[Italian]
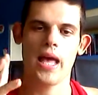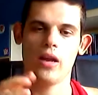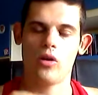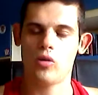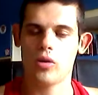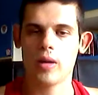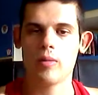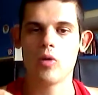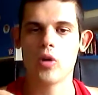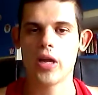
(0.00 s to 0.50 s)
e
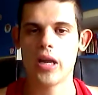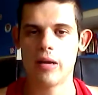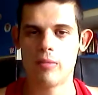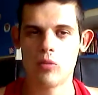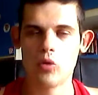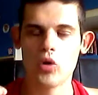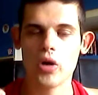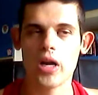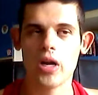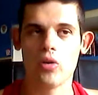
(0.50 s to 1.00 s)
ricordiamo che
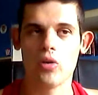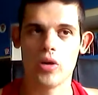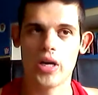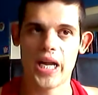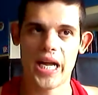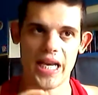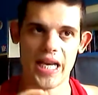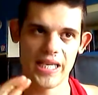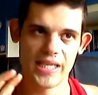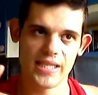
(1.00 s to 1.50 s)
l'amore
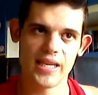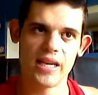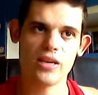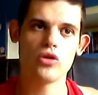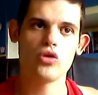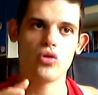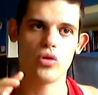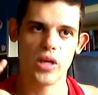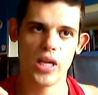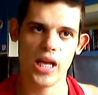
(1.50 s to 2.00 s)
non ha né
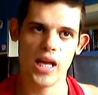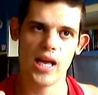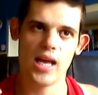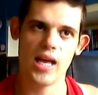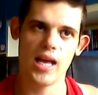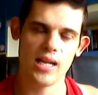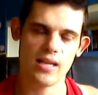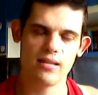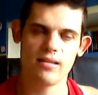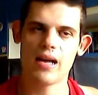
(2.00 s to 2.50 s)
sesso
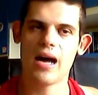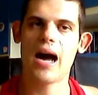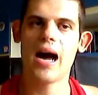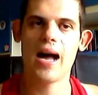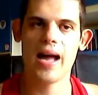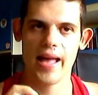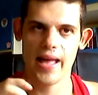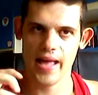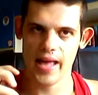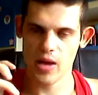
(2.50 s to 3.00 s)
né
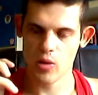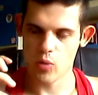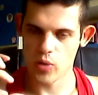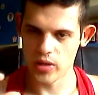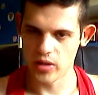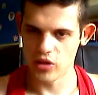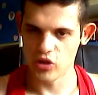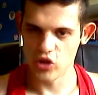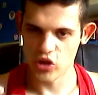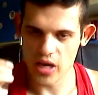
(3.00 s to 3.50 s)
età e
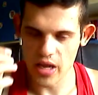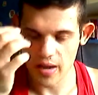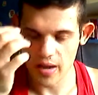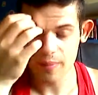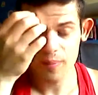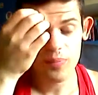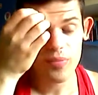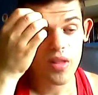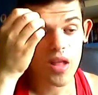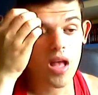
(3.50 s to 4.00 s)
quanti ce
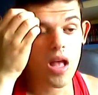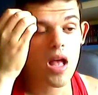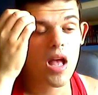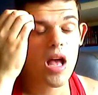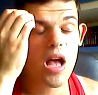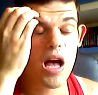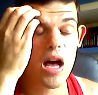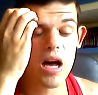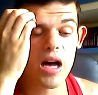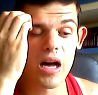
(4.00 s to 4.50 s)

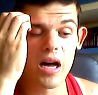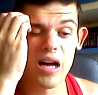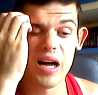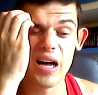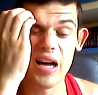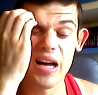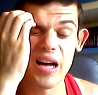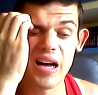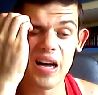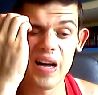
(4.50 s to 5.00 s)
n'è,
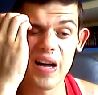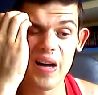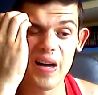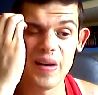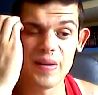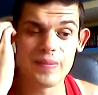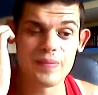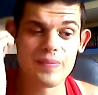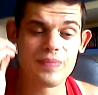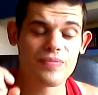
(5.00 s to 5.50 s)

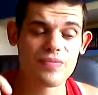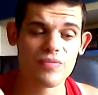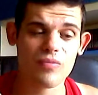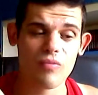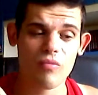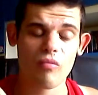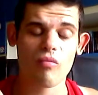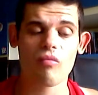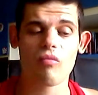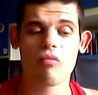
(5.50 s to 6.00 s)
eh,
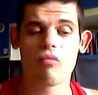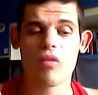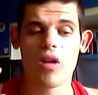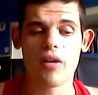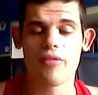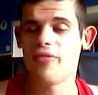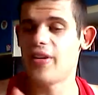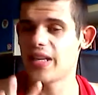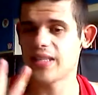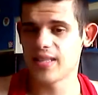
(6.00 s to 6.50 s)

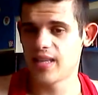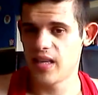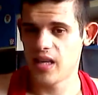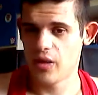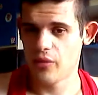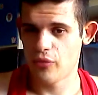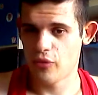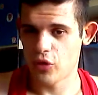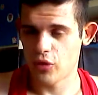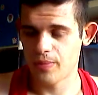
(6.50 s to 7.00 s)
fa
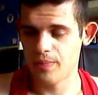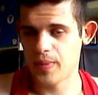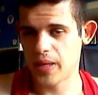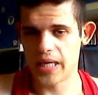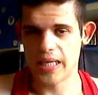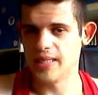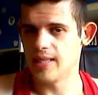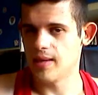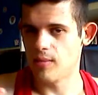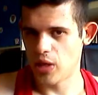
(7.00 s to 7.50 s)
schifo
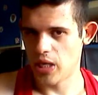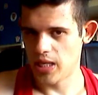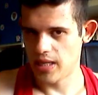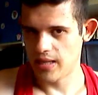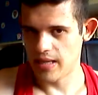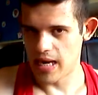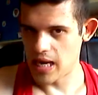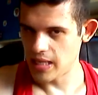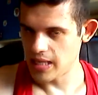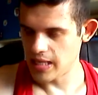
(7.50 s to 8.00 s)
perché siamo in
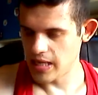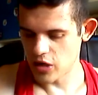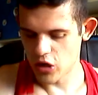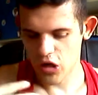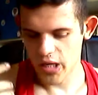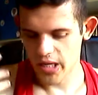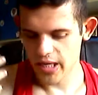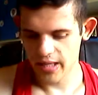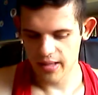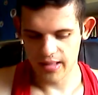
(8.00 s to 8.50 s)
Italia,
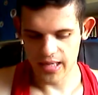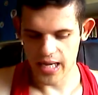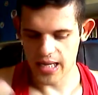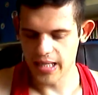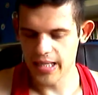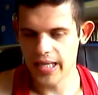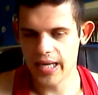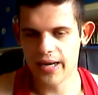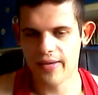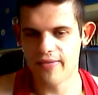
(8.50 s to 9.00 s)
no?
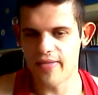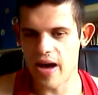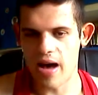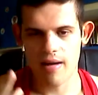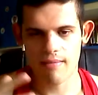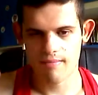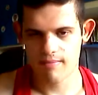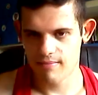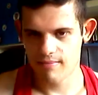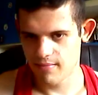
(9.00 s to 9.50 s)
L'Italia
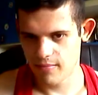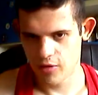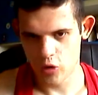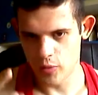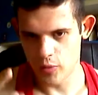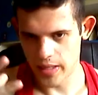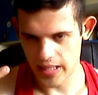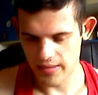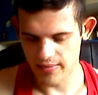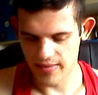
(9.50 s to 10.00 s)
va
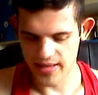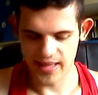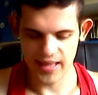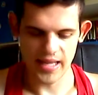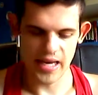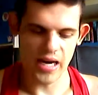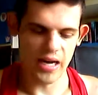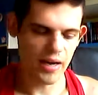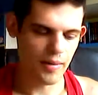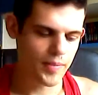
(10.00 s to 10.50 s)
come la deve
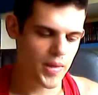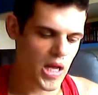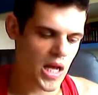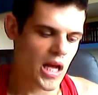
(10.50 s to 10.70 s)
andare.